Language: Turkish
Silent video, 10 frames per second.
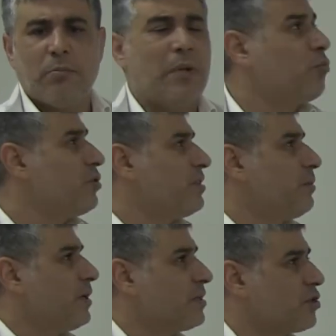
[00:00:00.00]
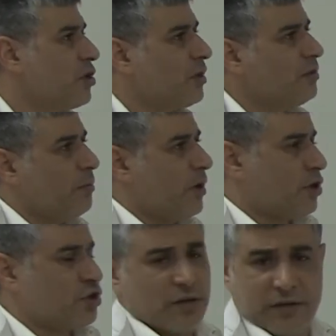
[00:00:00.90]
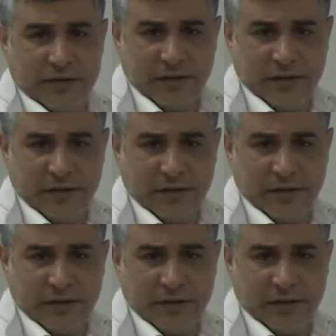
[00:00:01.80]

Ben bunu size bir kısaca anlatayım arkadaşlar